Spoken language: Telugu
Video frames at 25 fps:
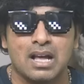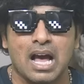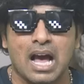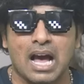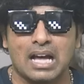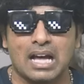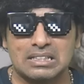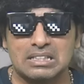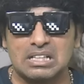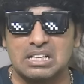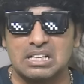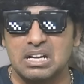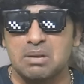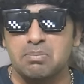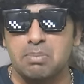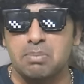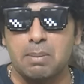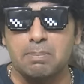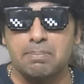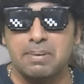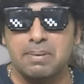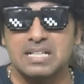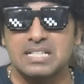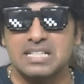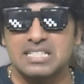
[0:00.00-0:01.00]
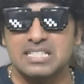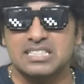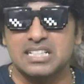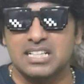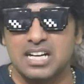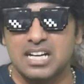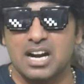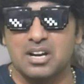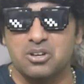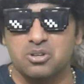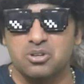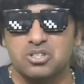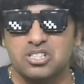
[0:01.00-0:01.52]
అందరినీ పప్పాలు చేశాడు
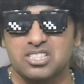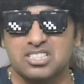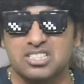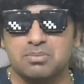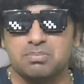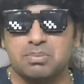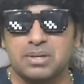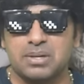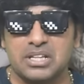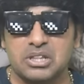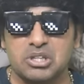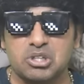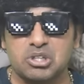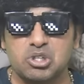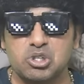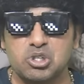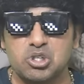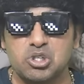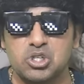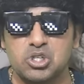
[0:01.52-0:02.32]
ఆడు గురించి ఇప్పుడు ఎందుకు